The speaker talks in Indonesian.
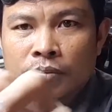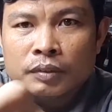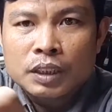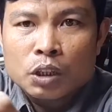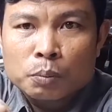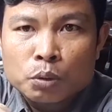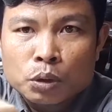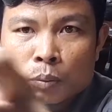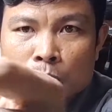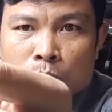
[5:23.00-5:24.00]
di
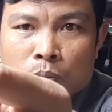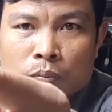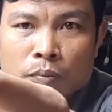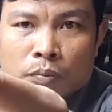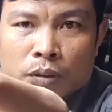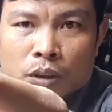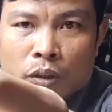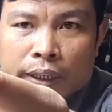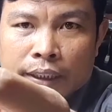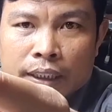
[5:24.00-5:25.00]
output
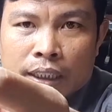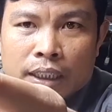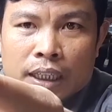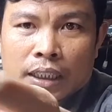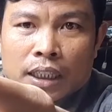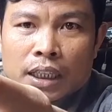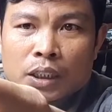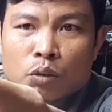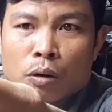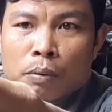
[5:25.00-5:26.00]
soketnya
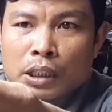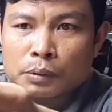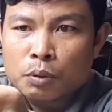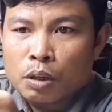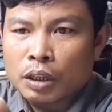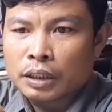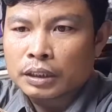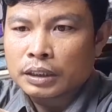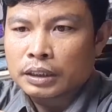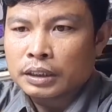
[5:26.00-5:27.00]
adalah 12 volt
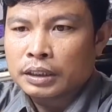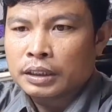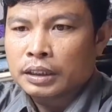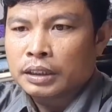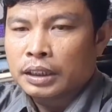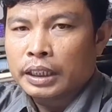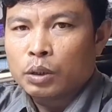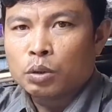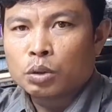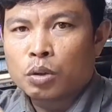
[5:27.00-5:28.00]
jadi
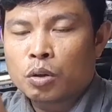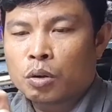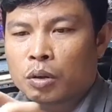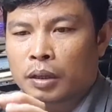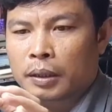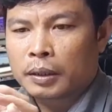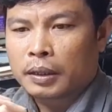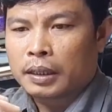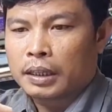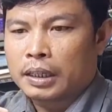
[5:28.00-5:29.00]
untuk
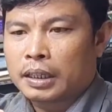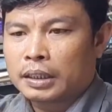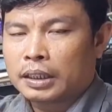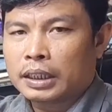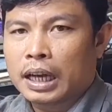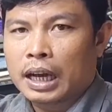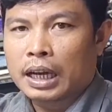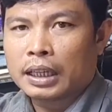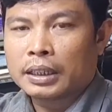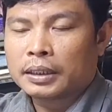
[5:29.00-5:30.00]
uh,
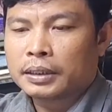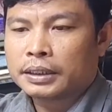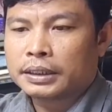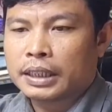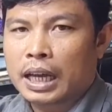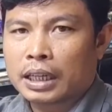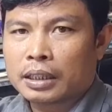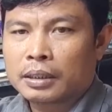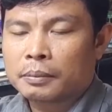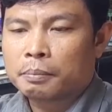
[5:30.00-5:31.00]
tegangan start
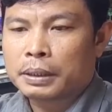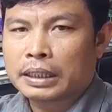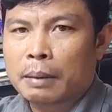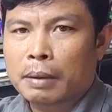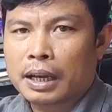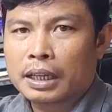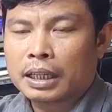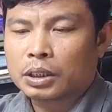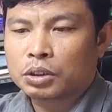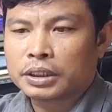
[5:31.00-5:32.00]
pertama
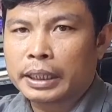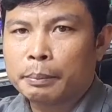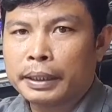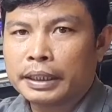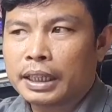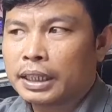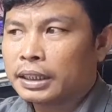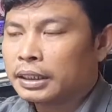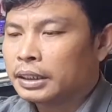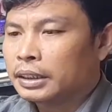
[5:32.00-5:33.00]
atau standby-nya
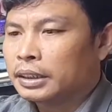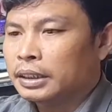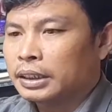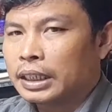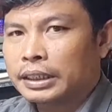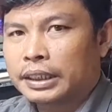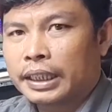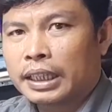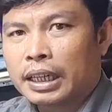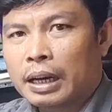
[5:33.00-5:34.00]
kita
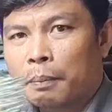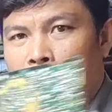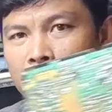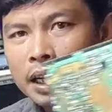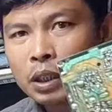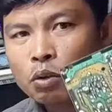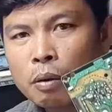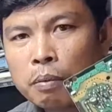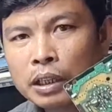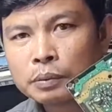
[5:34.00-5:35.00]
cek apakah
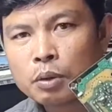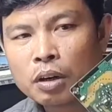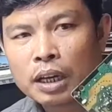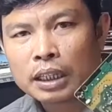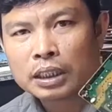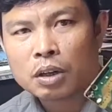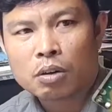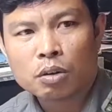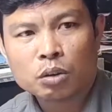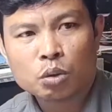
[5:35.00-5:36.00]
12 volt
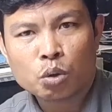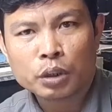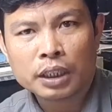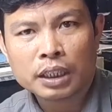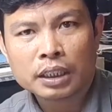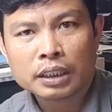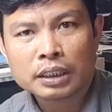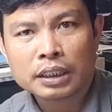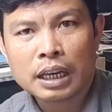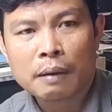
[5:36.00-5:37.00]
atau turunnya
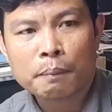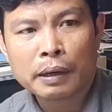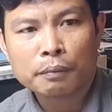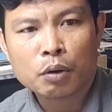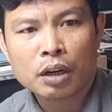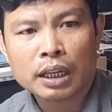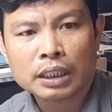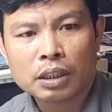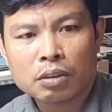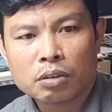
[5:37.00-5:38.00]
8 volt
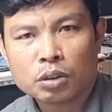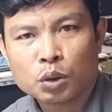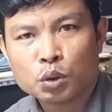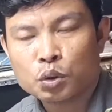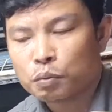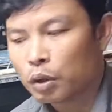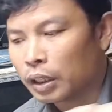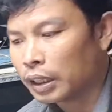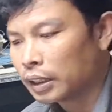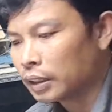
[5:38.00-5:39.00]
atau 7 volt ya.